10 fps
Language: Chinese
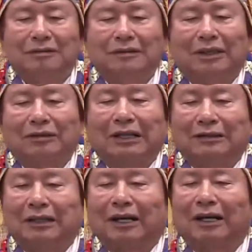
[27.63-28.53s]
叫大
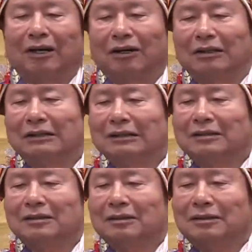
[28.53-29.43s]
家哈，
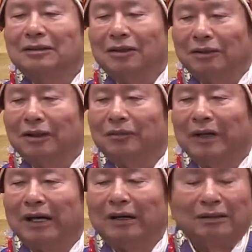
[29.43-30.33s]
可能
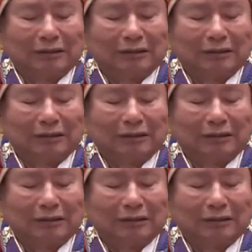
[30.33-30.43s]
吧。